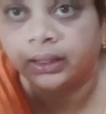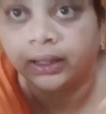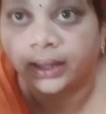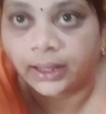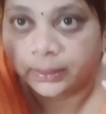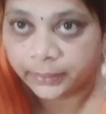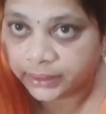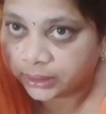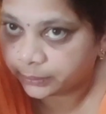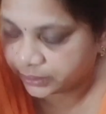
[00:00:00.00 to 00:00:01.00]
పెట్టేసుకుందాము
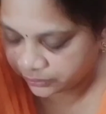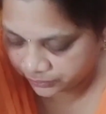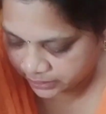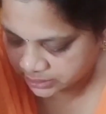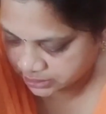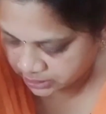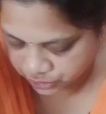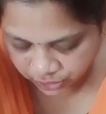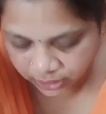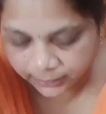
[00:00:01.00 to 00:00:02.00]

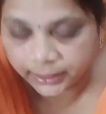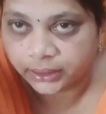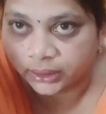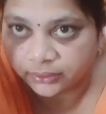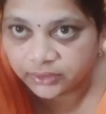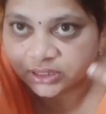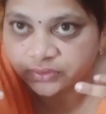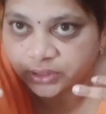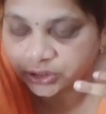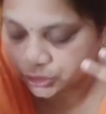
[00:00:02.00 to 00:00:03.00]
కలిపి కలిపి నా
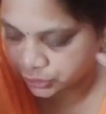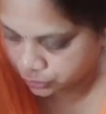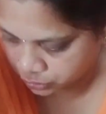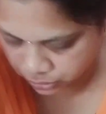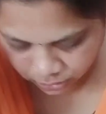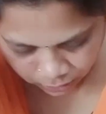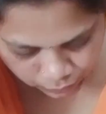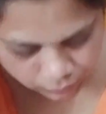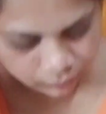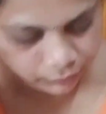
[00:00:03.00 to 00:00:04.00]
ఫేస్కి కొంచెం
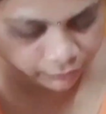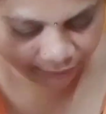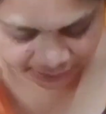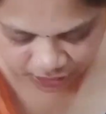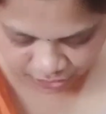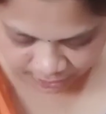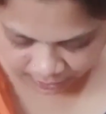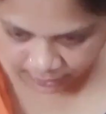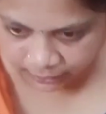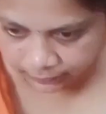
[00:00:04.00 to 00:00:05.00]
చాట పడింది
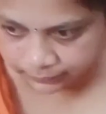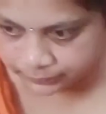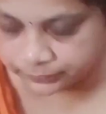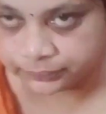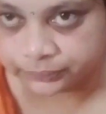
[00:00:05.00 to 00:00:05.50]
సో